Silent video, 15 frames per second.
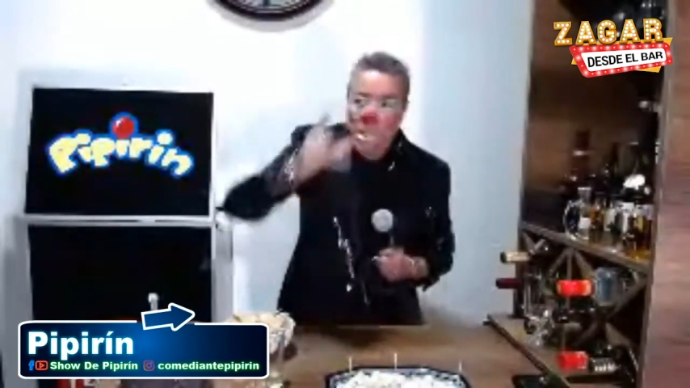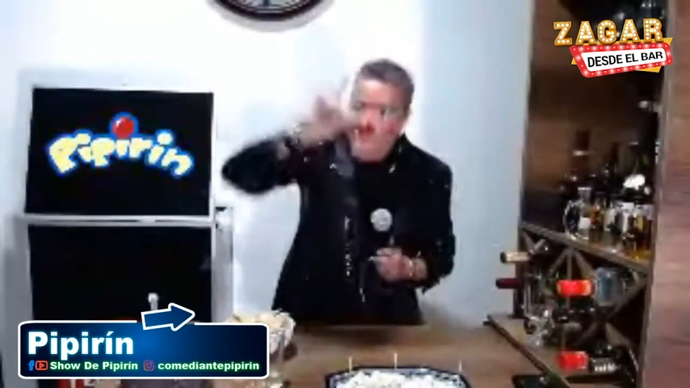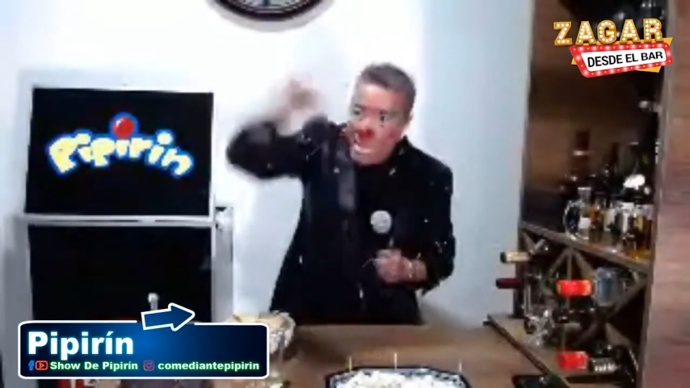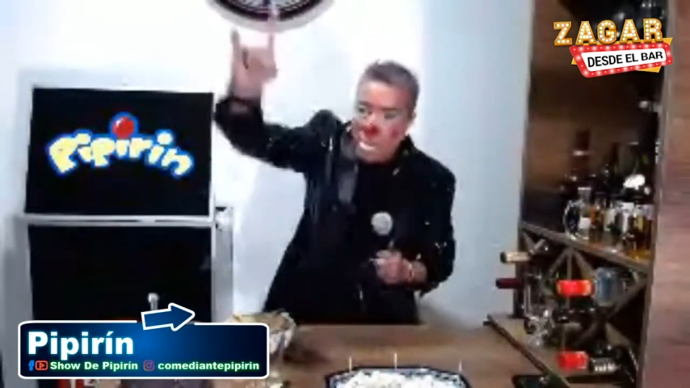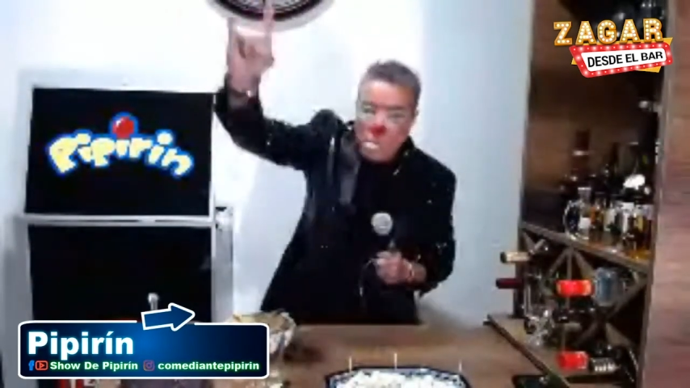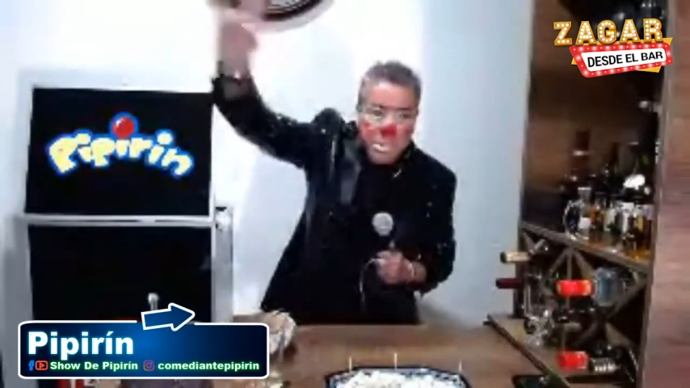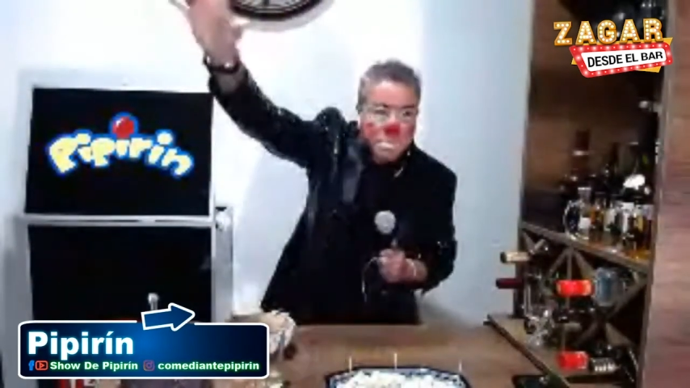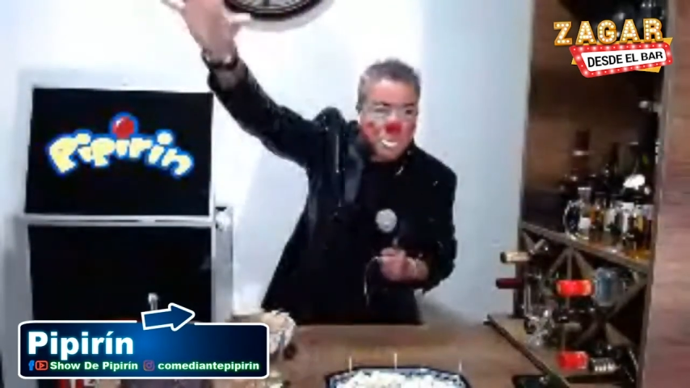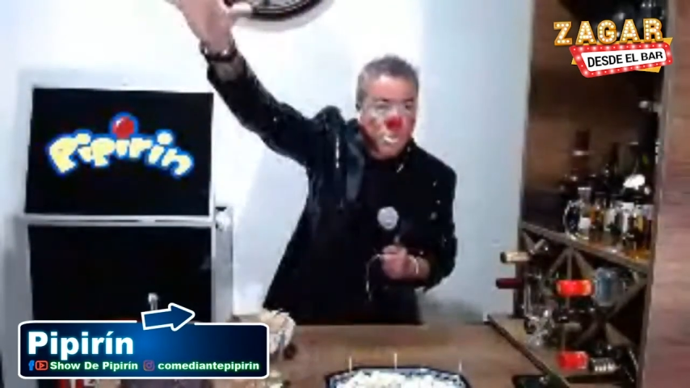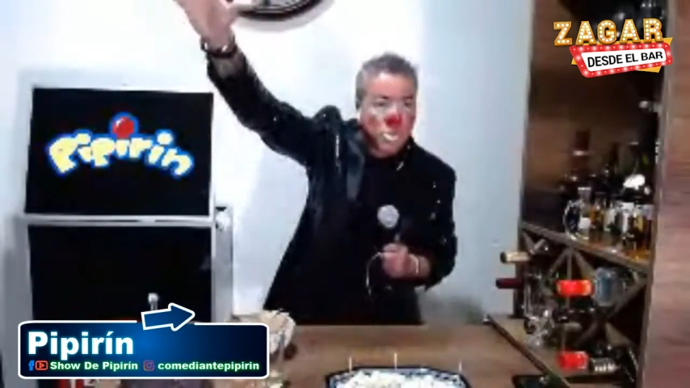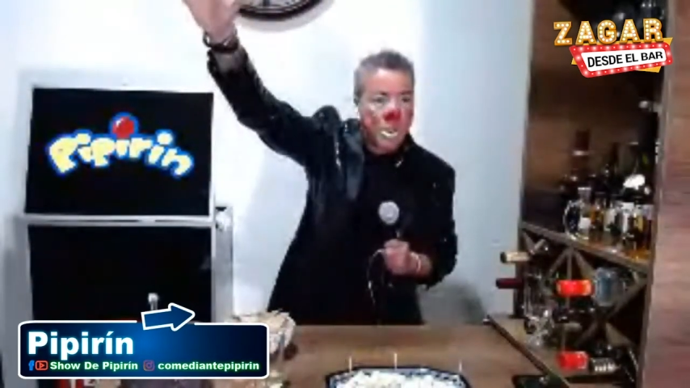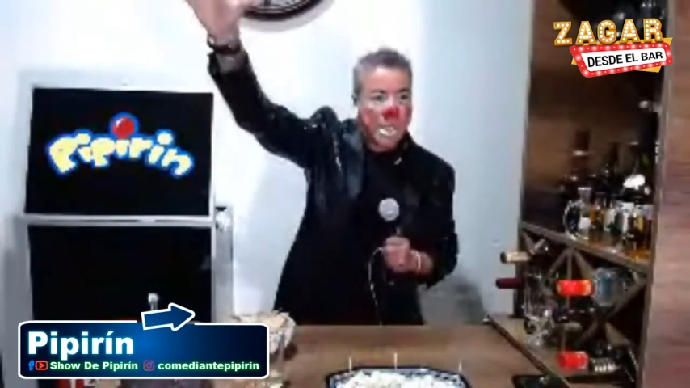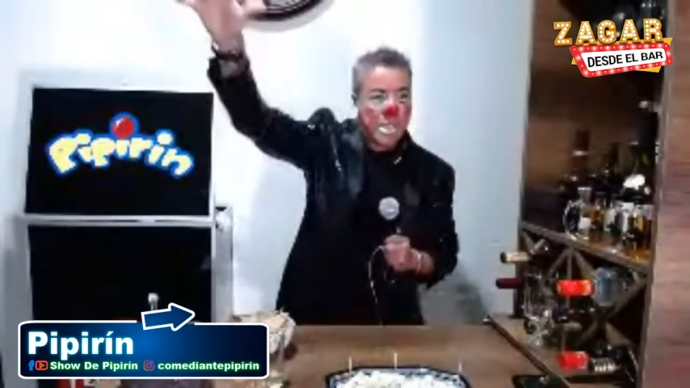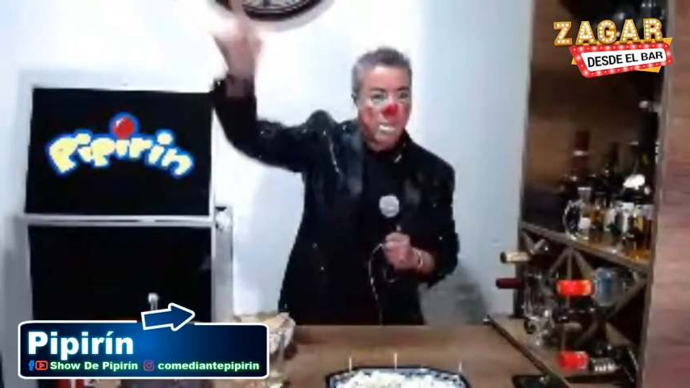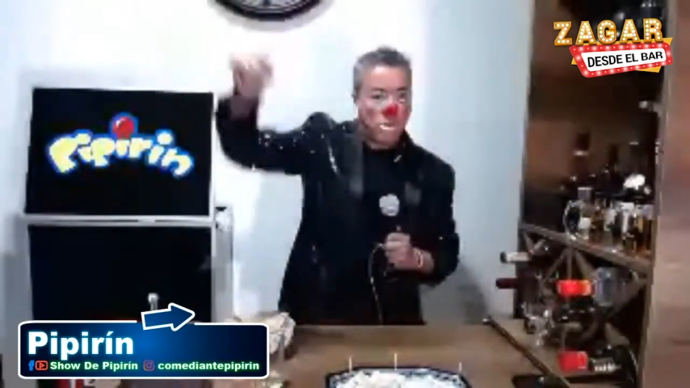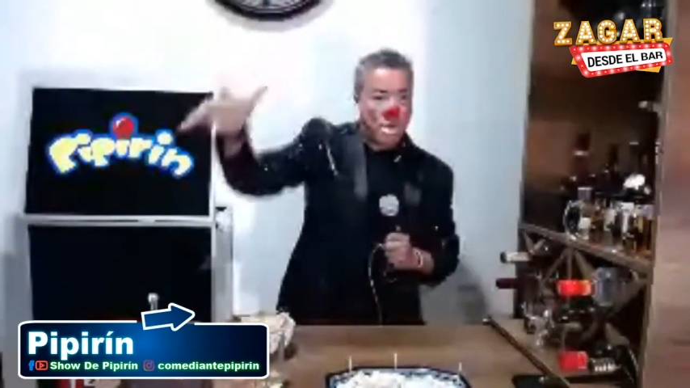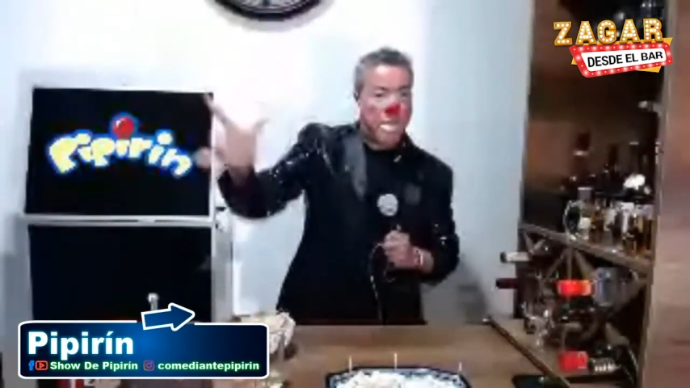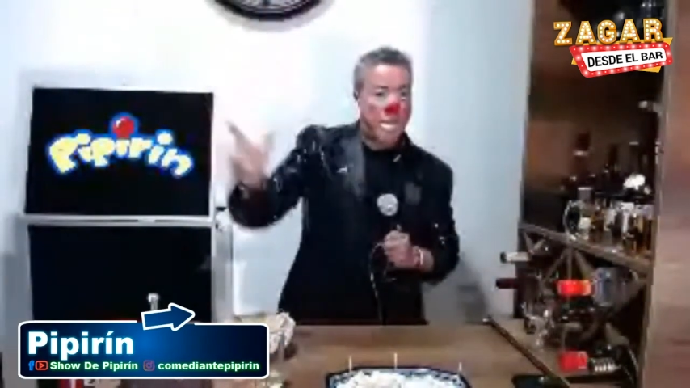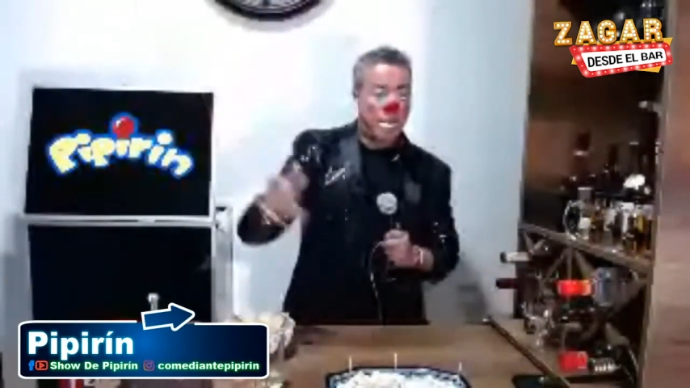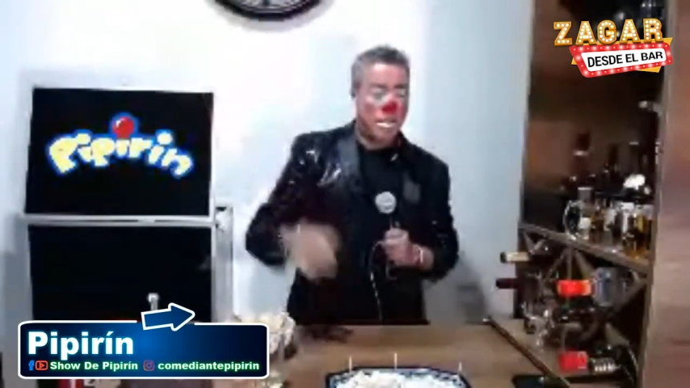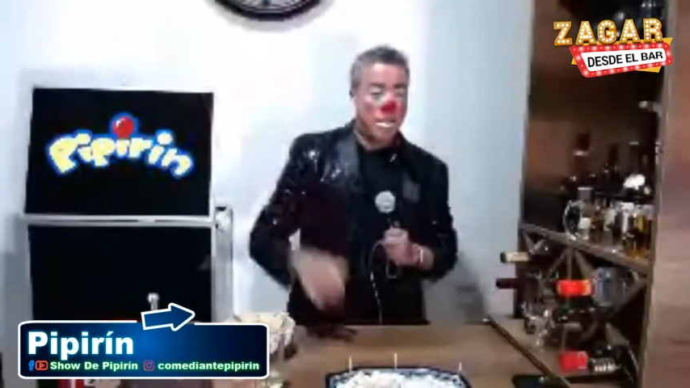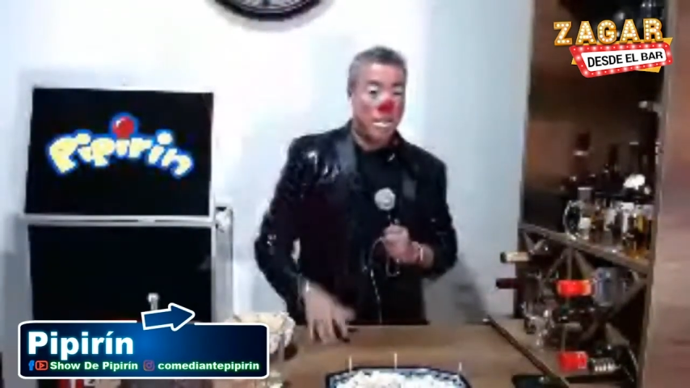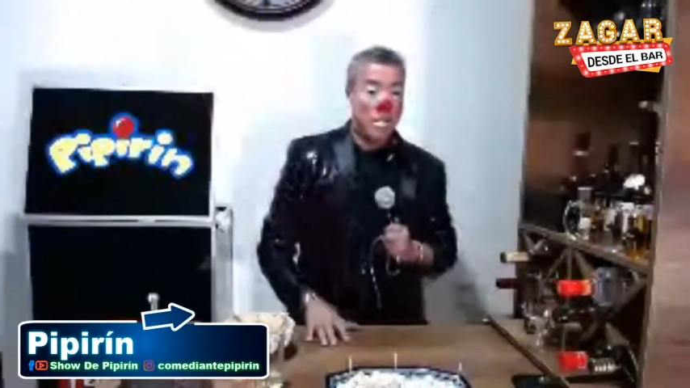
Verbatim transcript: y vete con el puto gerente, órale.